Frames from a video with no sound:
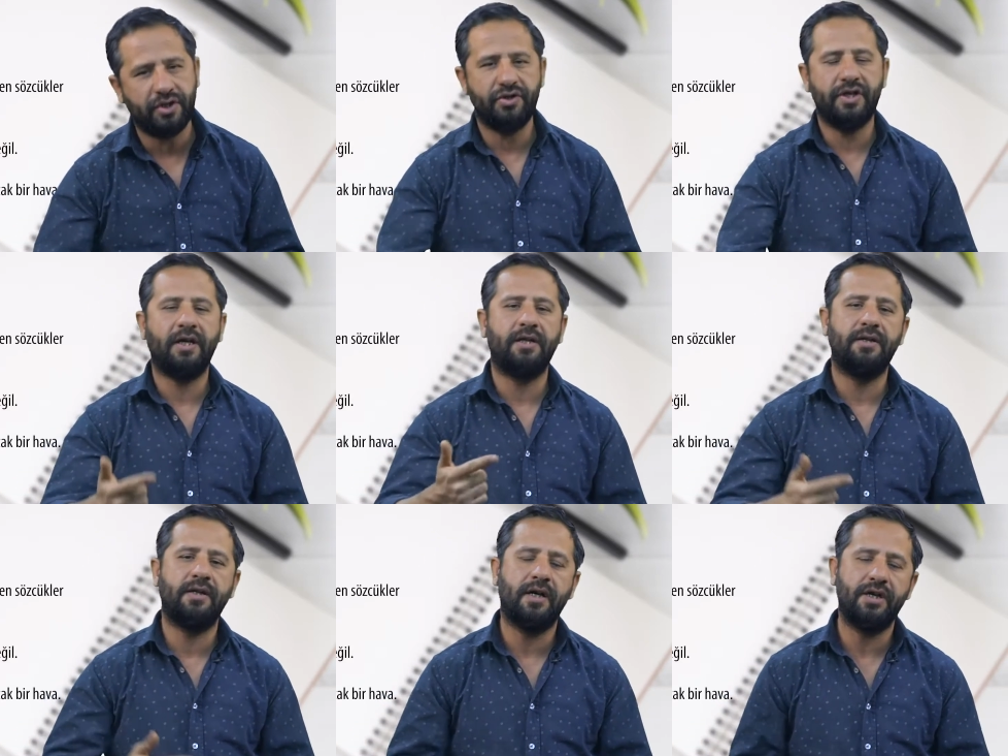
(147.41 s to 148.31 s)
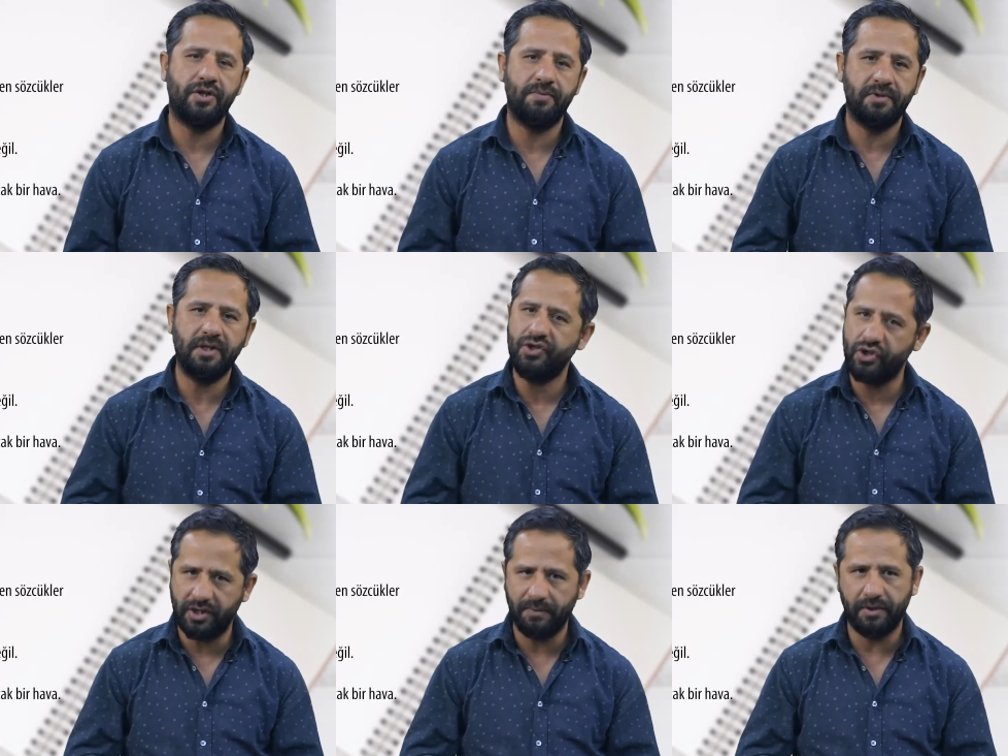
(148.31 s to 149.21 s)
şeklinde karşımıza
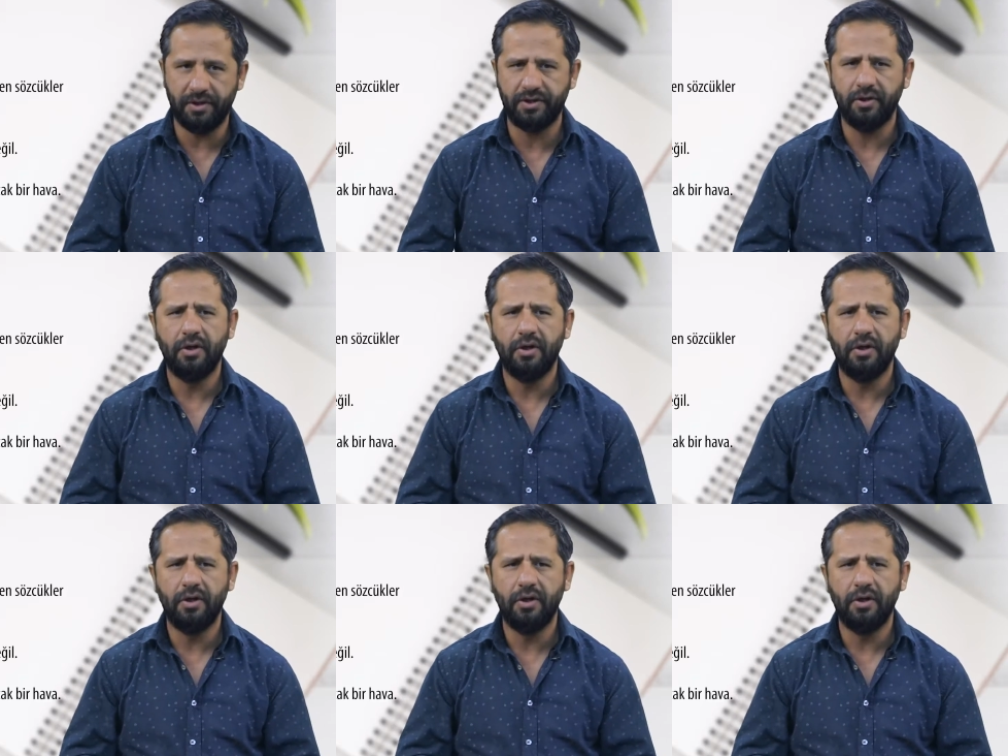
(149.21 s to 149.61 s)
çıkabilir.